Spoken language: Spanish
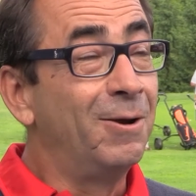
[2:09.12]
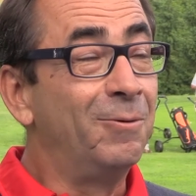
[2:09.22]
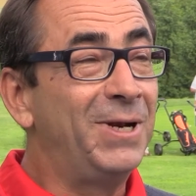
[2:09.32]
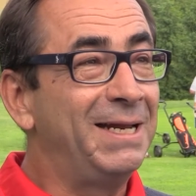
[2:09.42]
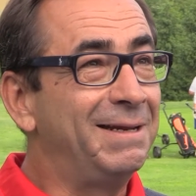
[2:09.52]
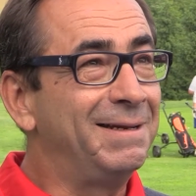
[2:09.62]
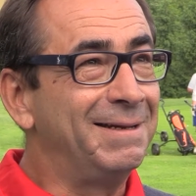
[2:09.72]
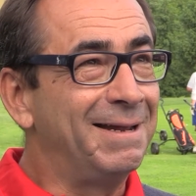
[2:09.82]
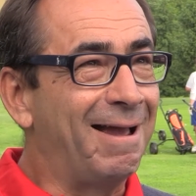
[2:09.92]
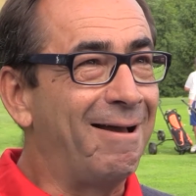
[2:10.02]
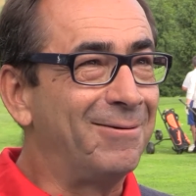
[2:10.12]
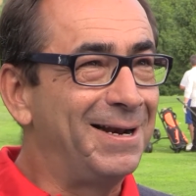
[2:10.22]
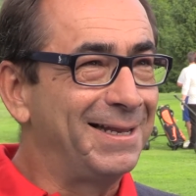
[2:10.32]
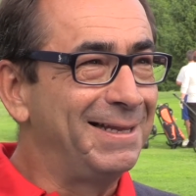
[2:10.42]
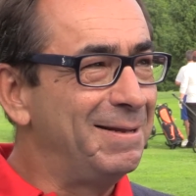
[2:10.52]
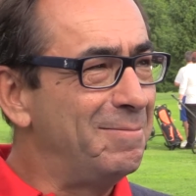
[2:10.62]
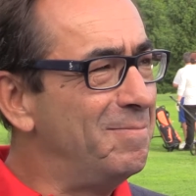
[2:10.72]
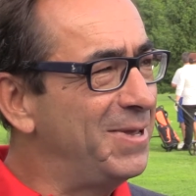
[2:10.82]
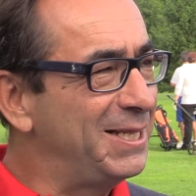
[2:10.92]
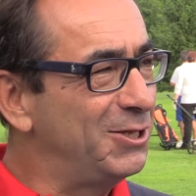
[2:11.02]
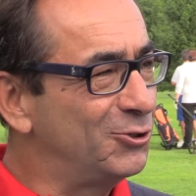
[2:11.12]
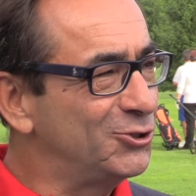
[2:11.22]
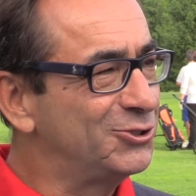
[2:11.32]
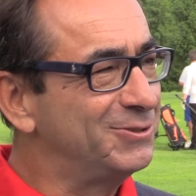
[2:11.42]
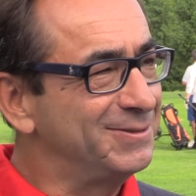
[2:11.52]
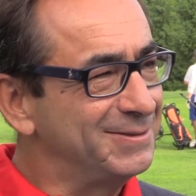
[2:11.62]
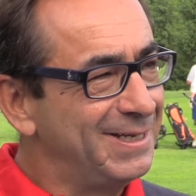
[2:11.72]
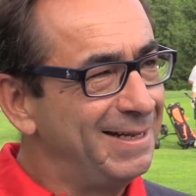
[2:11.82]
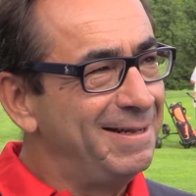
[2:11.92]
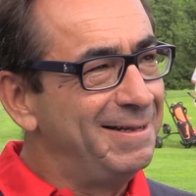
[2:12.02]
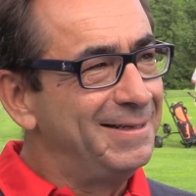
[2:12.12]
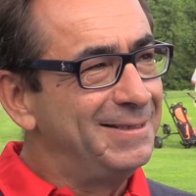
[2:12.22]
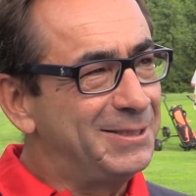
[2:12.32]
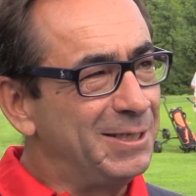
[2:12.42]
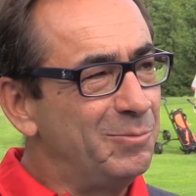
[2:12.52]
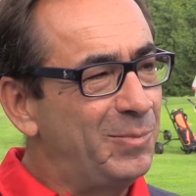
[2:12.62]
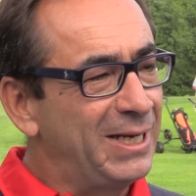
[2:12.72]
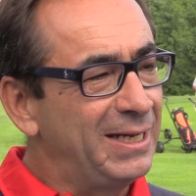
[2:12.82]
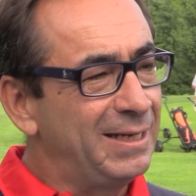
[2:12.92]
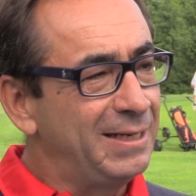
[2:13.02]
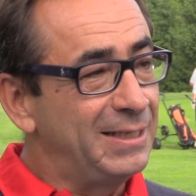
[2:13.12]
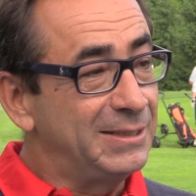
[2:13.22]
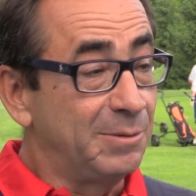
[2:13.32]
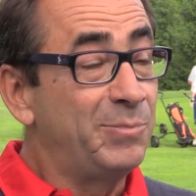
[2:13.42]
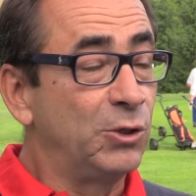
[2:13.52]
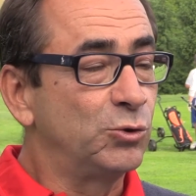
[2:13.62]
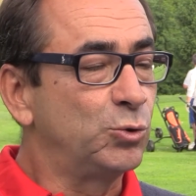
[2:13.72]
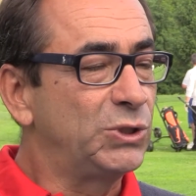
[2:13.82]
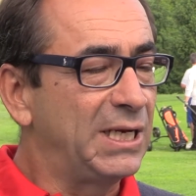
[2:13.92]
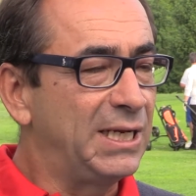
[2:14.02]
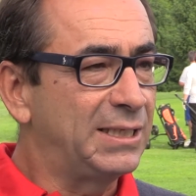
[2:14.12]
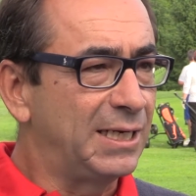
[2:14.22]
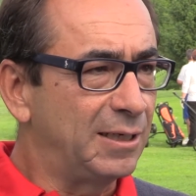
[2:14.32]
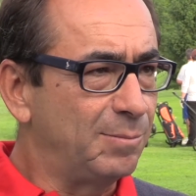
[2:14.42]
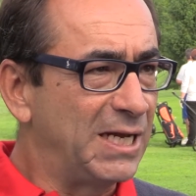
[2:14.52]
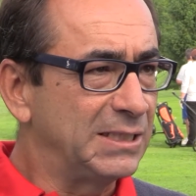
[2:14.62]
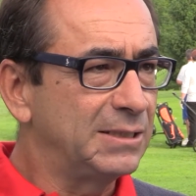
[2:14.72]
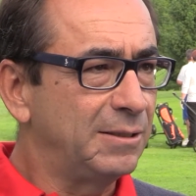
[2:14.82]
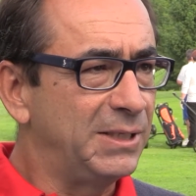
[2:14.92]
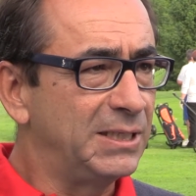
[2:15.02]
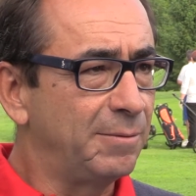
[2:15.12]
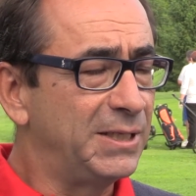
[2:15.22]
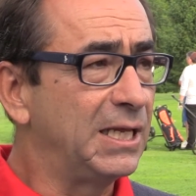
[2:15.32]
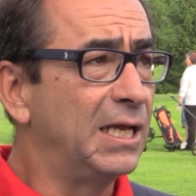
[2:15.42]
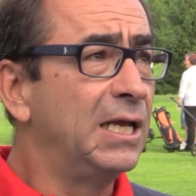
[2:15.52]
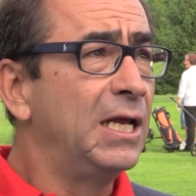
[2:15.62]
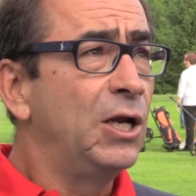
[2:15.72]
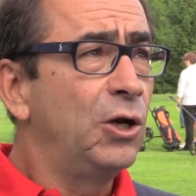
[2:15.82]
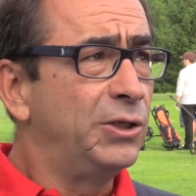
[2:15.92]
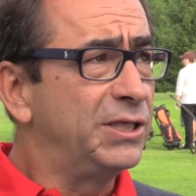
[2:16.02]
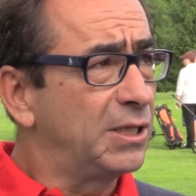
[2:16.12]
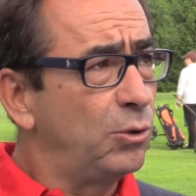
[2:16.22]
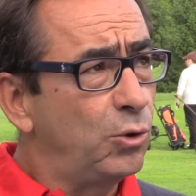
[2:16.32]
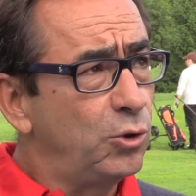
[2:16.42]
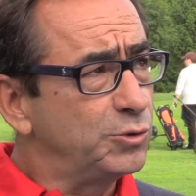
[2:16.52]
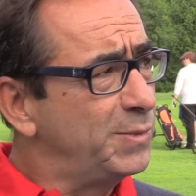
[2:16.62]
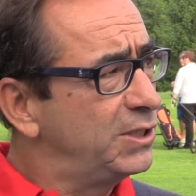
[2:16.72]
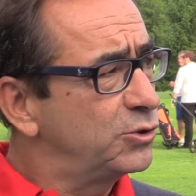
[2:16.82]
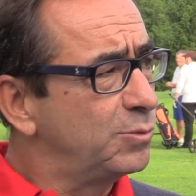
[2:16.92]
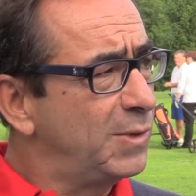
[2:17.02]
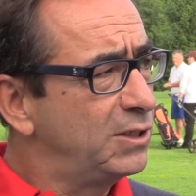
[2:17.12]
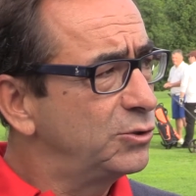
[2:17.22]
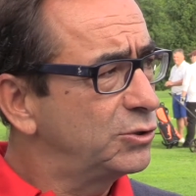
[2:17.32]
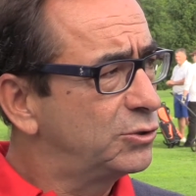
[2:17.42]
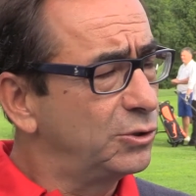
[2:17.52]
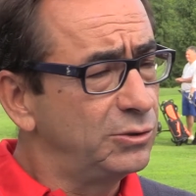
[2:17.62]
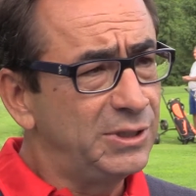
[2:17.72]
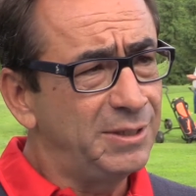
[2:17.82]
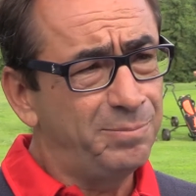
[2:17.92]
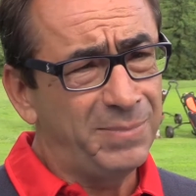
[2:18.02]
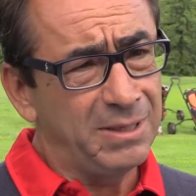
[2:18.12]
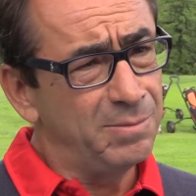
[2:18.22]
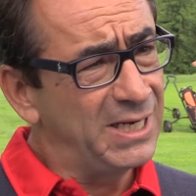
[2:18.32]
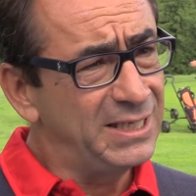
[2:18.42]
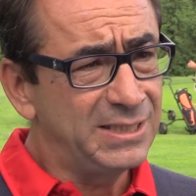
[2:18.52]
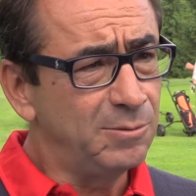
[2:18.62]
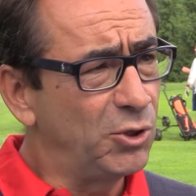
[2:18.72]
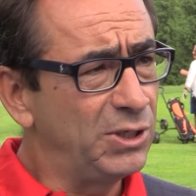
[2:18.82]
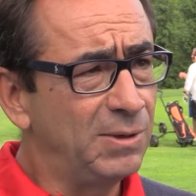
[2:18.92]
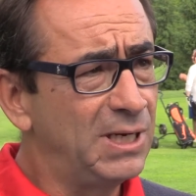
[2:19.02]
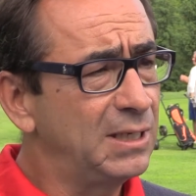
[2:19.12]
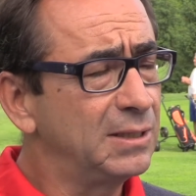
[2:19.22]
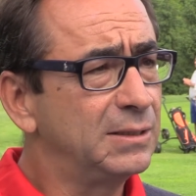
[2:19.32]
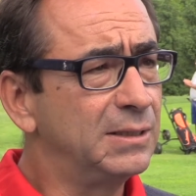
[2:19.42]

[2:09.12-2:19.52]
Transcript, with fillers: Hombre, eh, hablar de medios siempre, nos gustaría tener más, evidentemente. Desde luego los medios humanos son de primerísimo nivel.